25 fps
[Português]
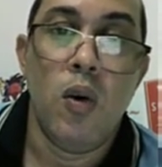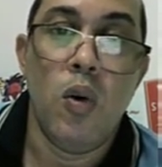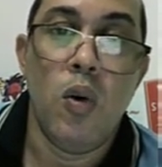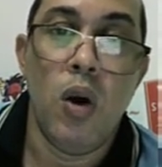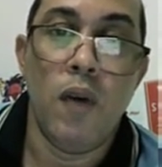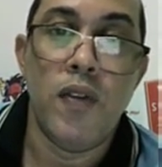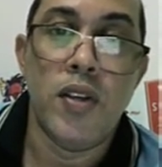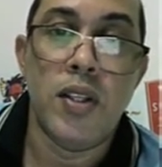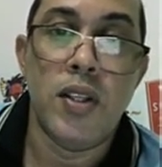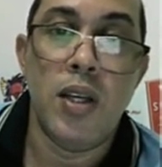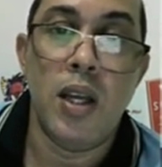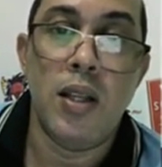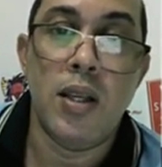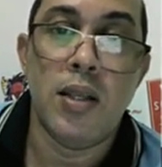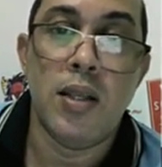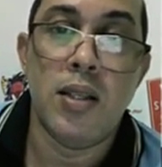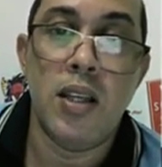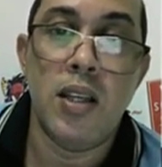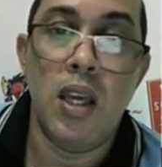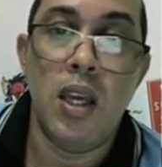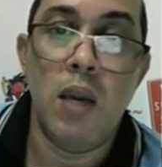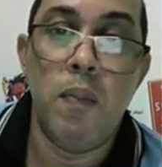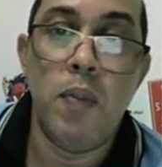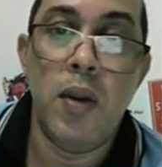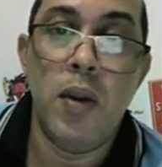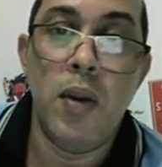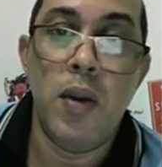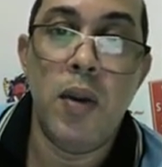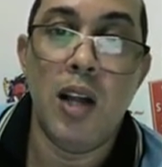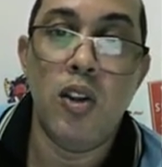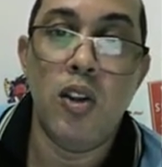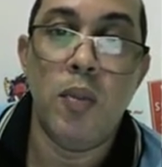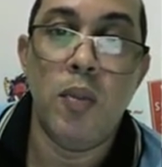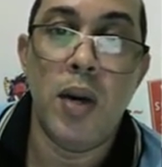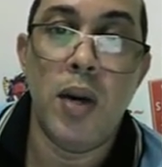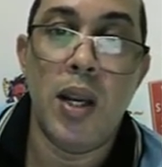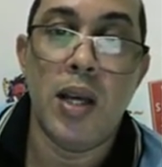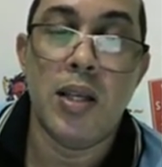Coeficiente sempre a
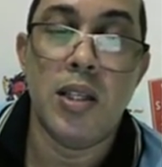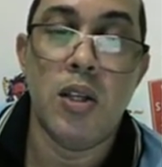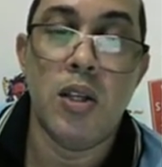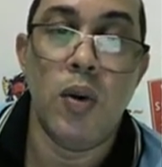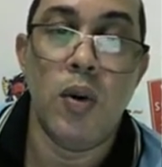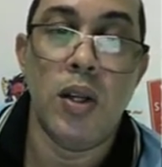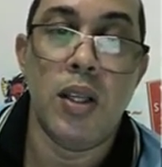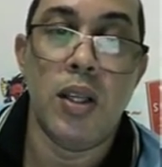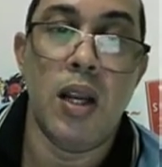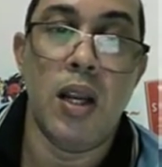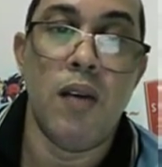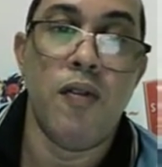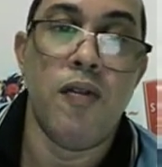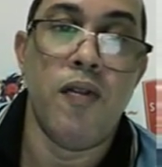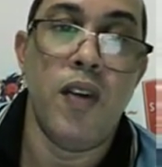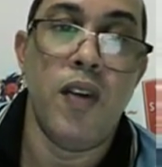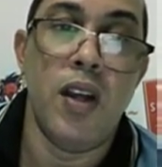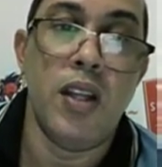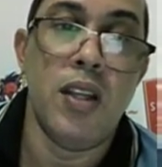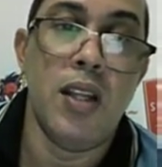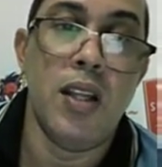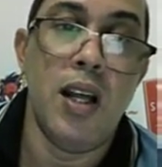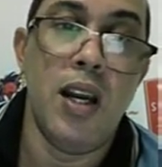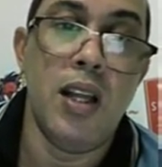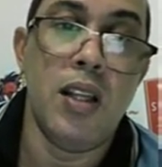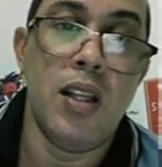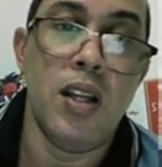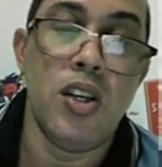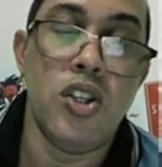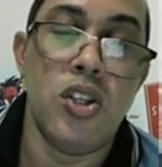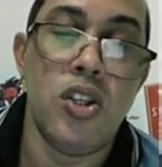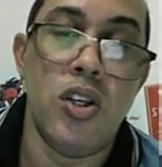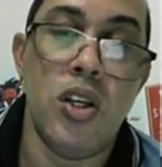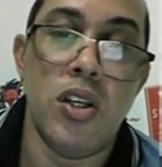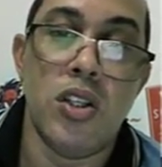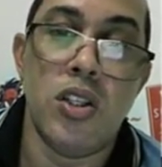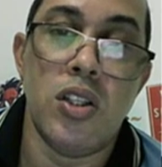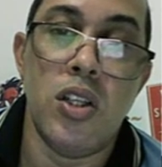numeração que está na frente da letra
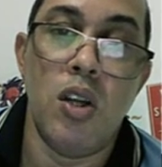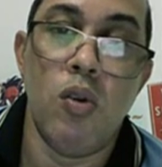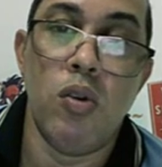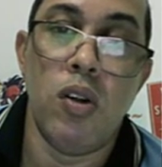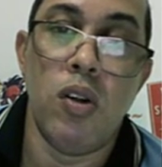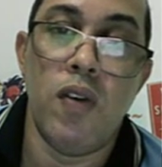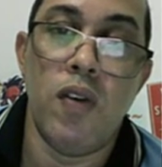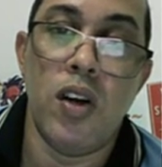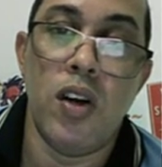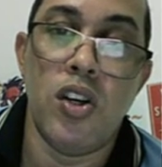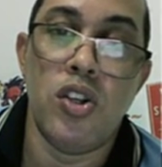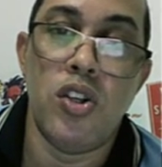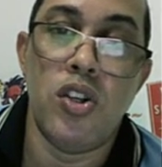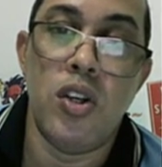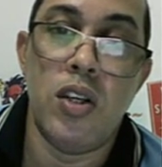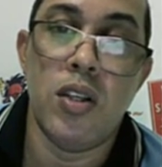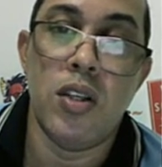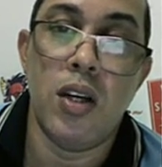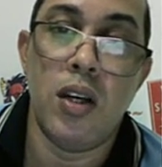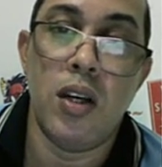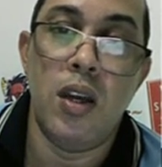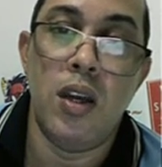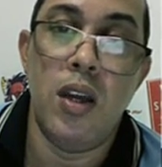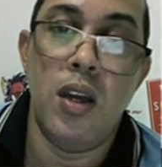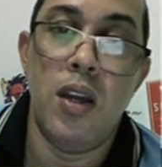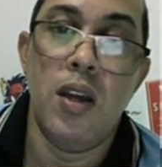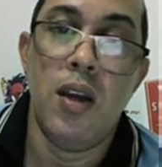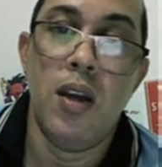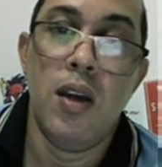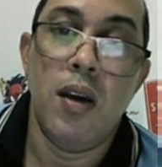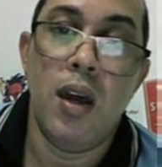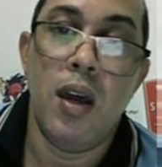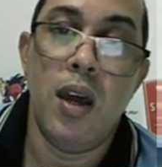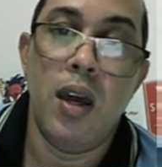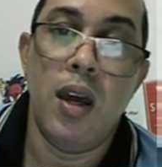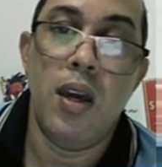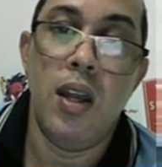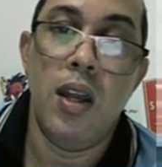x. Se não tiver x aqui,
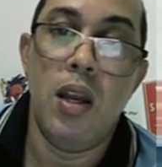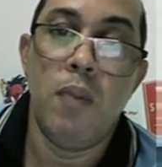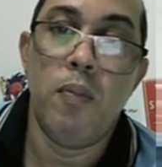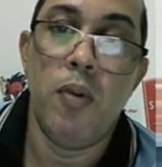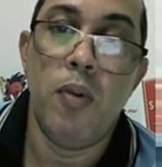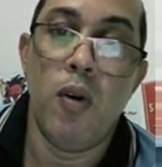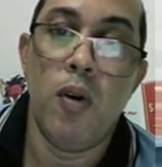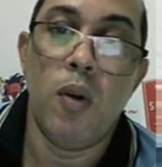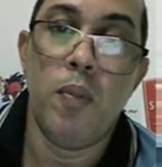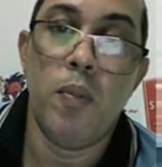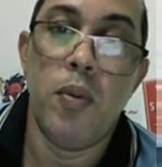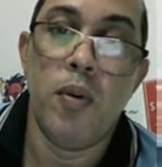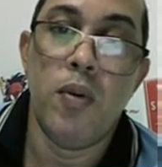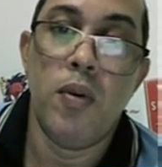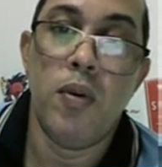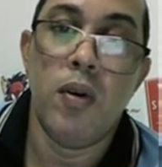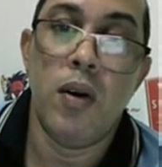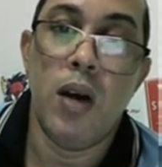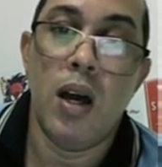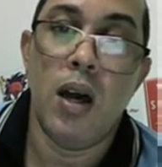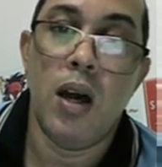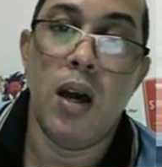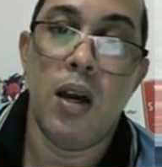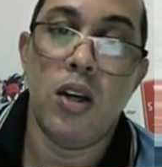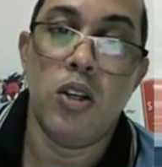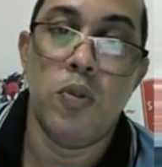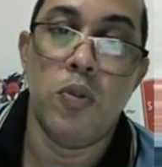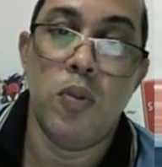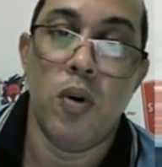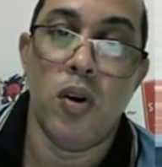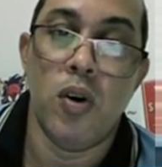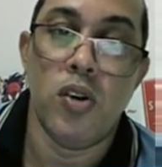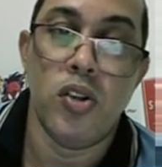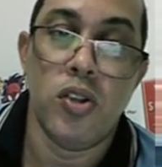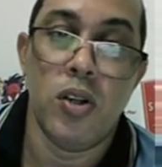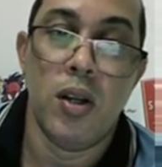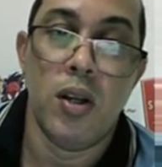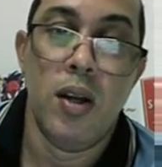é ele próprio a
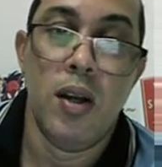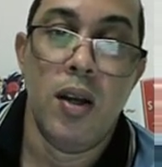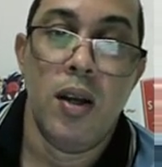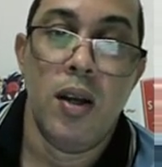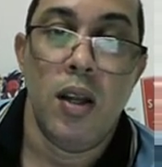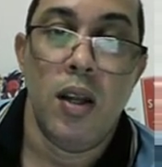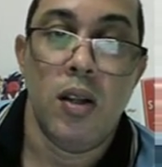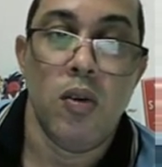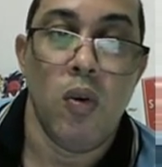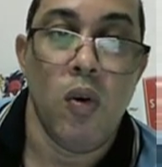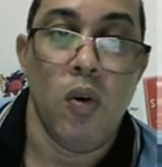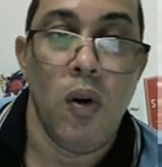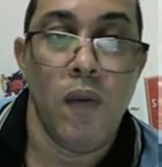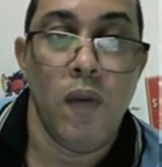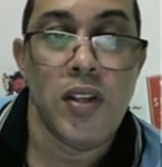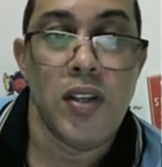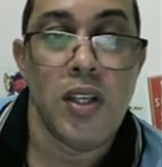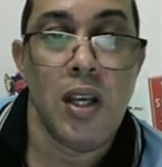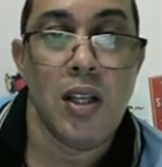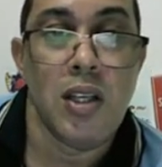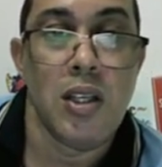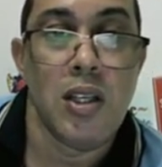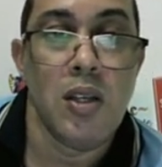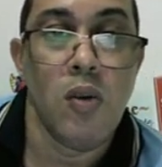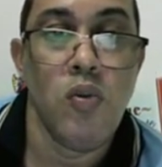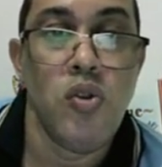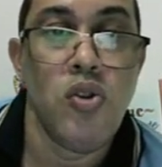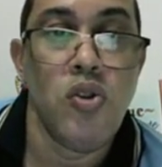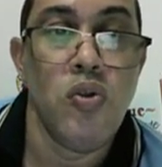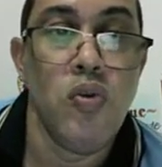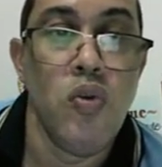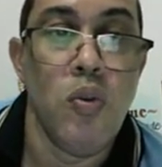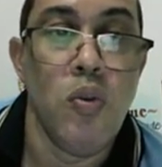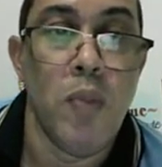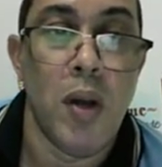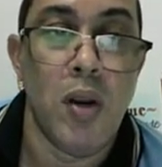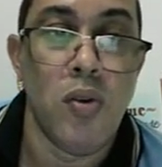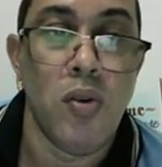resposta. Então, coeficientes são os
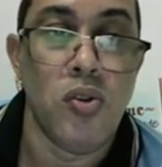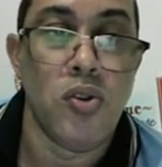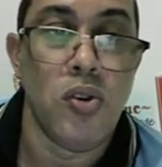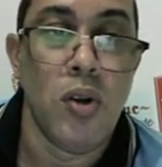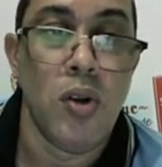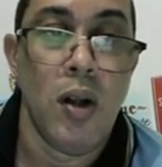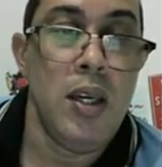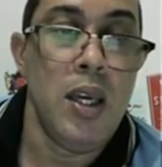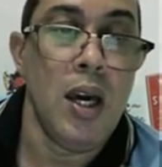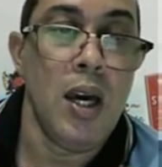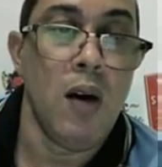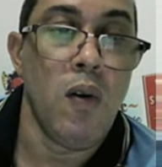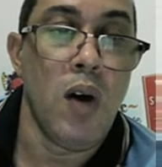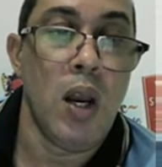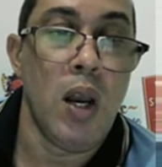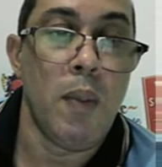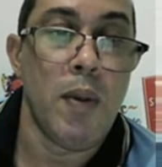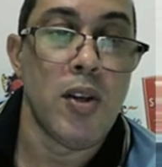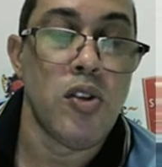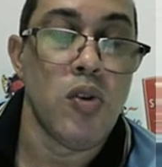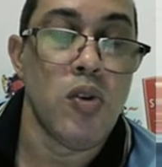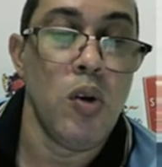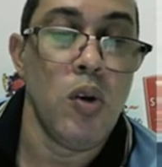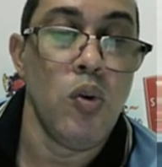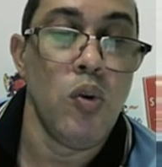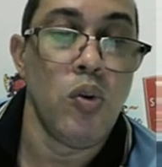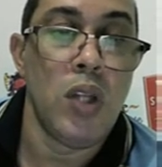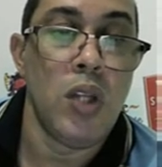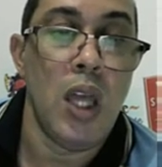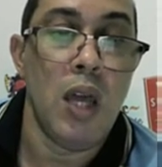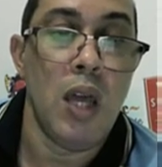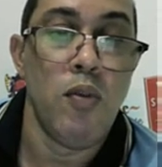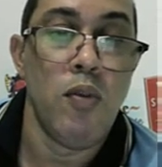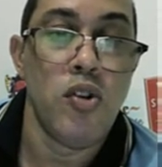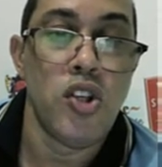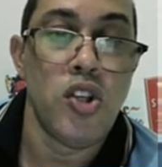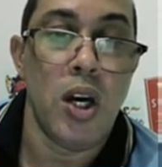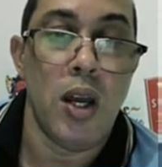números. E agora, pessoal, e o
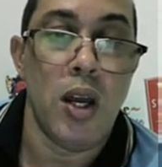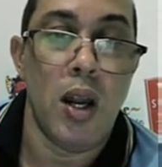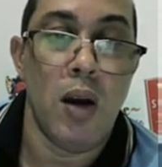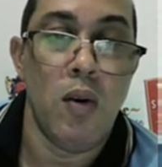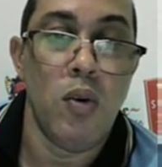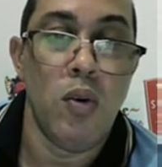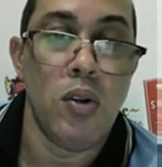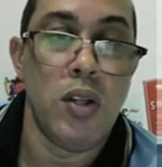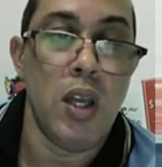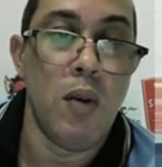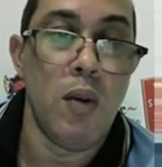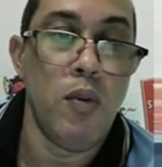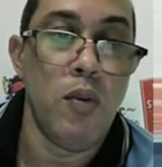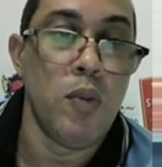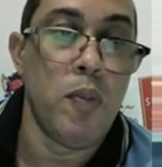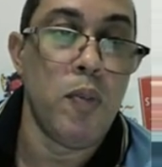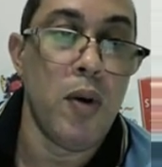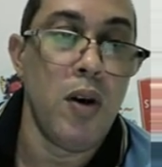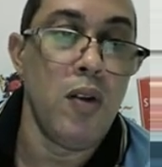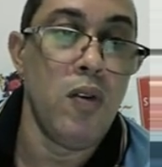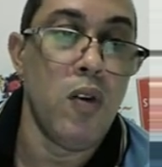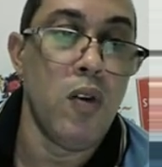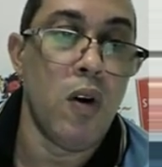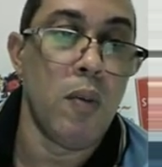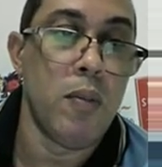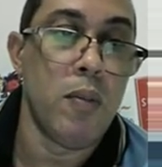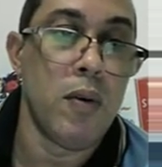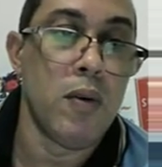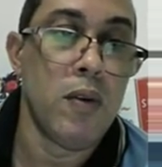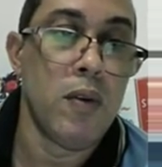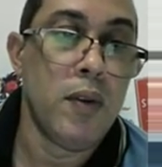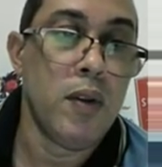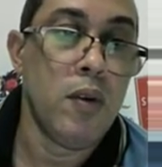termo geral, o termo do polinômio?